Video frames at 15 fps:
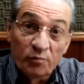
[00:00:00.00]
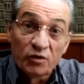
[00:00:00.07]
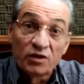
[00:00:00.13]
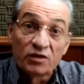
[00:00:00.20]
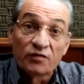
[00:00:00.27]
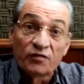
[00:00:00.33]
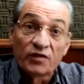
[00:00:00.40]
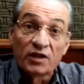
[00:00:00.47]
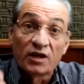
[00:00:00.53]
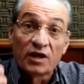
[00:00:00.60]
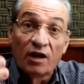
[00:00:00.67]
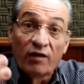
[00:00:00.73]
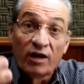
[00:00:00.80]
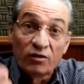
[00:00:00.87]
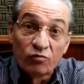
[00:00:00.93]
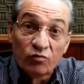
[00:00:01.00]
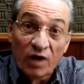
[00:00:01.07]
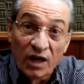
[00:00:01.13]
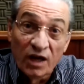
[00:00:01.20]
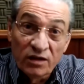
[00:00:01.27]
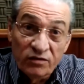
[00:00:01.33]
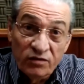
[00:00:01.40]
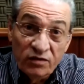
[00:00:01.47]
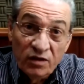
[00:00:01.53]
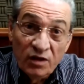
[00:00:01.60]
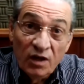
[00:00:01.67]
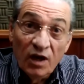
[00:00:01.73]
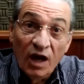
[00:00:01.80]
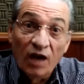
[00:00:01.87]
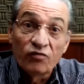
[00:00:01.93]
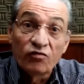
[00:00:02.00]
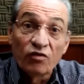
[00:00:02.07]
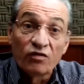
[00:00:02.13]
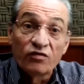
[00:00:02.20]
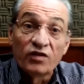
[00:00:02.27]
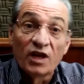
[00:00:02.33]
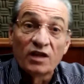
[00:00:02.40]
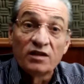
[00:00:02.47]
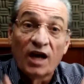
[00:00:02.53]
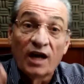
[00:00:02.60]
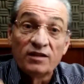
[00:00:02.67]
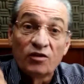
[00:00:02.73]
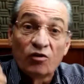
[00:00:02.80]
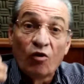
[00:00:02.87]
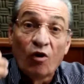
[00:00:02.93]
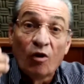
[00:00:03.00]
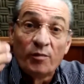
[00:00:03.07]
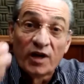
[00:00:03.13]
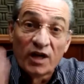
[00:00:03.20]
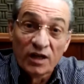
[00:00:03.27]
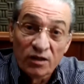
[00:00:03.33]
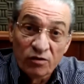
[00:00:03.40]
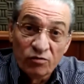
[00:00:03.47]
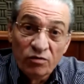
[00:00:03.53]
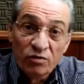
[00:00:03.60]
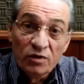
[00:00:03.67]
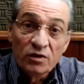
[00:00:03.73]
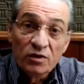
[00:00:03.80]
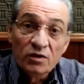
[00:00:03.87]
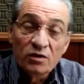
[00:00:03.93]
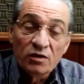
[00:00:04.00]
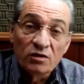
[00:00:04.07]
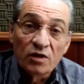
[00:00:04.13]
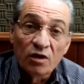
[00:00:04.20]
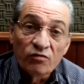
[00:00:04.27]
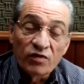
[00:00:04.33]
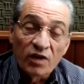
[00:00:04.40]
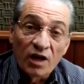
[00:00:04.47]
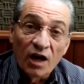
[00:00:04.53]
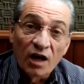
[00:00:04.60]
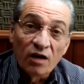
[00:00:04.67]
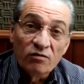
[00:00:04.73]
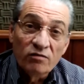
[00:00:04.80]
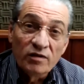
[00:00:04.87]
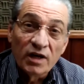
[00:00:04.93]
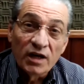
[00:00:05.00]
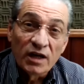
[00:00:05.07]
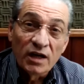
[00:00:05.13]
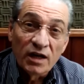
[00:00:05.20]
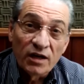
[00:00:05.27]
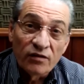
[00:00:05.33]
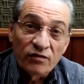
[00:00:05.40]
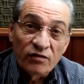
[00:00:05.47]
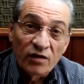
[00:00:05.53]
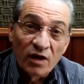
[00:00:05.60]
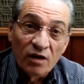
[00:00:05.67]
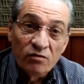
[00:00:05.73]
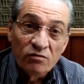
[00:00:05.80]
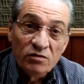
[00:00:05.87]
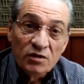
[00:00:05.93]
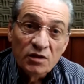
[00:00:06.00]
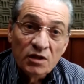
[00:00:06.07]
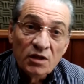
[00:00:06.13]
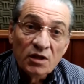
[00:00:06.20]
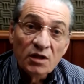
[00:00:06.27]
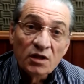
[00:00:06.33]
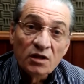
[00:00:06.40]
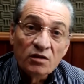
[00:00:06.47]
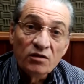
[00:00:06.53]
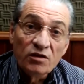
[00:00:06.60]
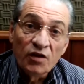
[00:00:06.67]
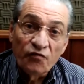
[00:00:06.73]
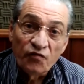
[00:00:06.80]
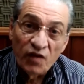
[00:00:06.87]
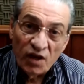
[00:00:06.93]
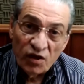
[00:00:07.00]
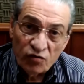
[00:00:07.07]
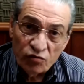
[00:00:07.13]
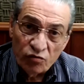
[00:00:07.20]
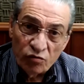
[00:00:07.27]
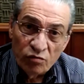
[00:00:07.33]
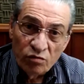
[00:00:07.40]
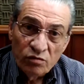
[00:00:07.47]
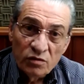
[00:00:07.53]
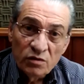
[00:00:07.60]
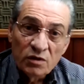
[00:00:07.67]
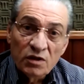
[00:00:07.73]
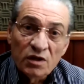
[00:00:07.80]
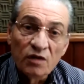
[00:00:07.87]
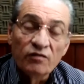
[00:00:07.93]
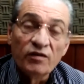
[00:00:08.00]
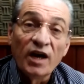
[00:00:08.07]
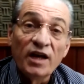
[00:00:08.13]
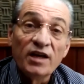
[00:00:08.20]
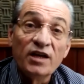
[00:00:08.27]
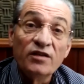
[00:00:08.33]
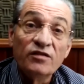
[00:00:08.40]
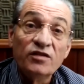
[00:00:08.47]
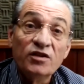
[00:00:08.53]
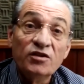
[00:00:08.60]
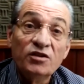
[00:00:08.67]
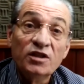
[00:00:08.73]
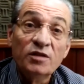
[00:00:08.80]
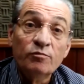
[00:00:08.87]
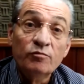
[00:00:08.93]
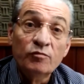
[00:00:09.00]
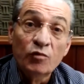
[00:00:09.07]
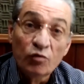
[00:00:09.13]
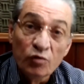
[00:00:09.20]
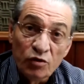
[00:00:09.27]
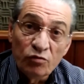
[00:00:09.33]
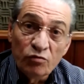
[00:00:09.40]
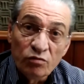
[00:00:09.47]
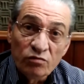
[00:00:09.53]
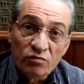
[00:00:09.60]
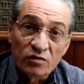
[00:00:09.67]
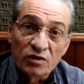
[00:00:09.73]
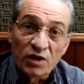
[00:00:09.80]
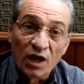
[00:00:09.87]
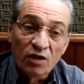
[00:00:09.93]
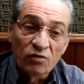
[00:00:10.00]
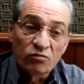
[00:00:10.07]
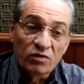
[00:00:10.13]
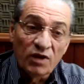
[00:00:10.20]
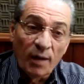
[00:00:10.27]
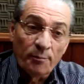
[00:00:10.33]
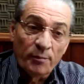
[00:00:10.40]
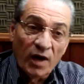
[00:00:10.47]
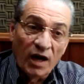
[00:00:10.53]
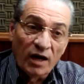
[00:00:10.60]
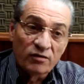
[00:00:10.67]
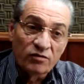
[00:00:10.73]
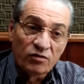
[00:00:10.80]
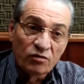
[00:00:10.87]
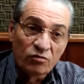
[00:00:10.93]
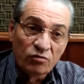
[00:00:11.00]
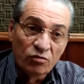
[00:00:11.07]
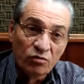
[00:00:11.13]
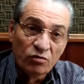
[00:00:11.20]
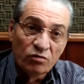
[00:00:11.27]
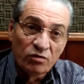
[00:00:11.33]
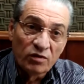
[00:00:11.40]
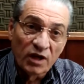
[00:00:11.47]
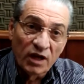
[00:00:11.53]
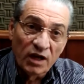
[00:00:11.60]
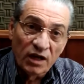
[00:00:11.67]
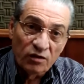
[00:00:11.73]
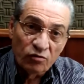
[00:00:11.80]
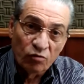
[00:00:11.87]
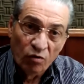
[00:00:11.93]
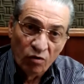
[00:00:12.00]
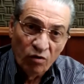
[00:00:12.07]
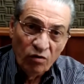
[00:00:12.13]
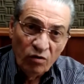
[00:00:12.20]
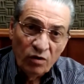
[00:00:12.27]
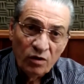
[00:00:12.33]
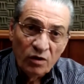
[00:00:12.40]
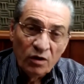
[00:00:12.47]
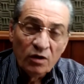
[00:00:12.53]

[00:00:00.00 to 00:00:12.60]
uma Polícia Federal atuante, a sociedade cobrando, então será uma eleição difícil que vai exigir muito, tanto da parte do eleitor